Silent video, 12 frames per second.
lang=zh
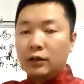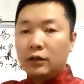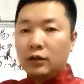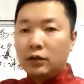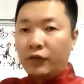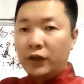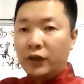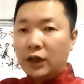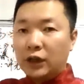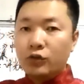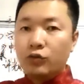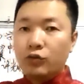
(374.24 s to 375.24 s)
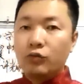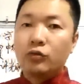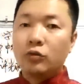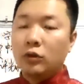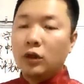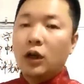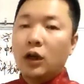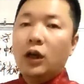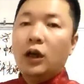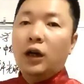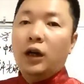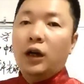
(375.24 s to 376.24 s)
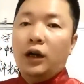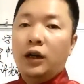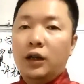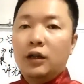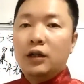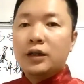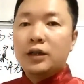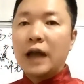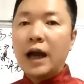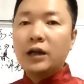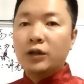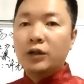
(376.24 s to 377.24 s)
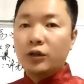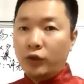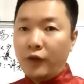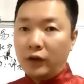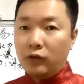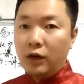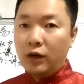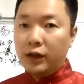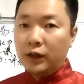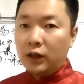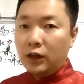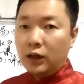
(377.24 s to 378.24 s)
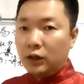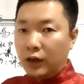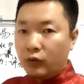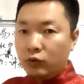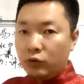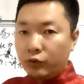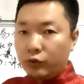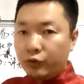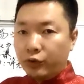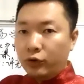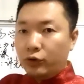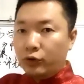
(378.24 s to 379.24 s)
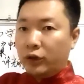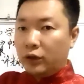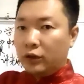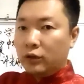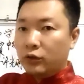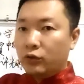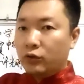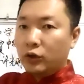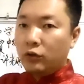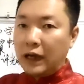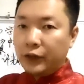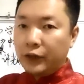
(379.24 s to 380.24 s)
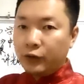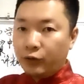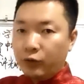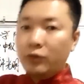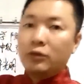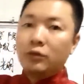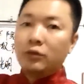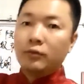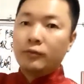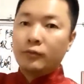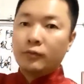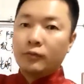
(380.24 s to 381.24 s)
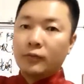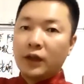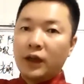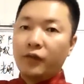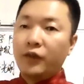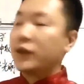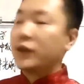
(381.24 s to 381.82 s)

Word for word: 它非常的注重。而山河水法的话呢，它注重去水，水从哪里去，啊，非常